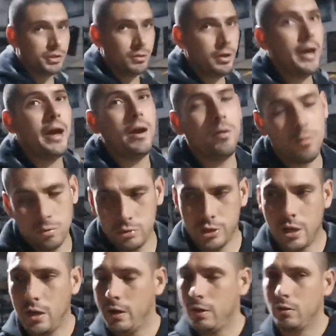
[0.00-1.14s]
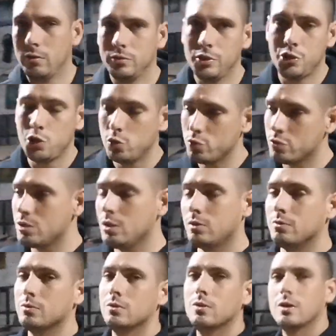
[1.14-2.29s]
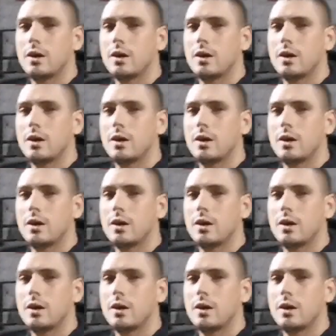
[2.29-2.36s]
seu irmão? É, o golgelinho. De tiozinho.